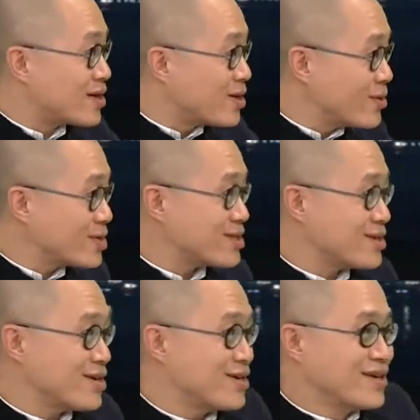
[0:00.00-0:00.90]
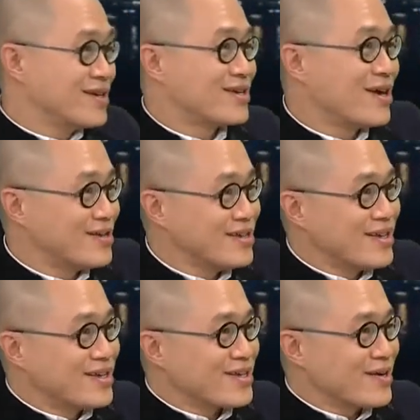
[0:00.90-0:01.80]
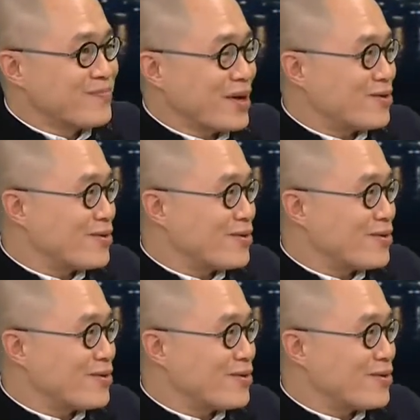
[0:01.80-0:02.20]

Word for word: 你俄罗斯跟跟北